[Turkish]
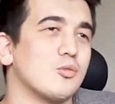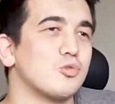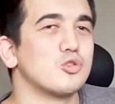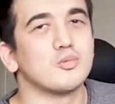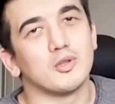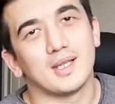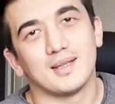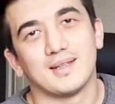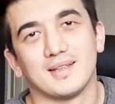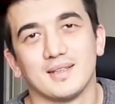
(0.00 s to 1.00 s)
ucuz
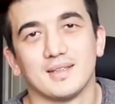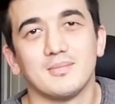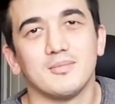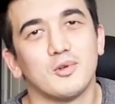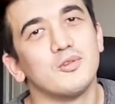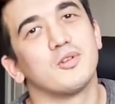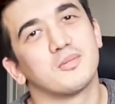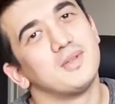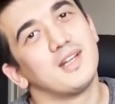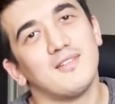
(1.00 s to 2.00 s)
modellerini alırım.
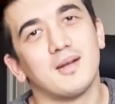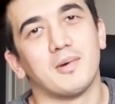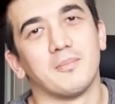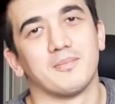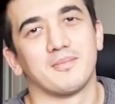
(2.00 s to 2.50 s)
14 bin lira vermem.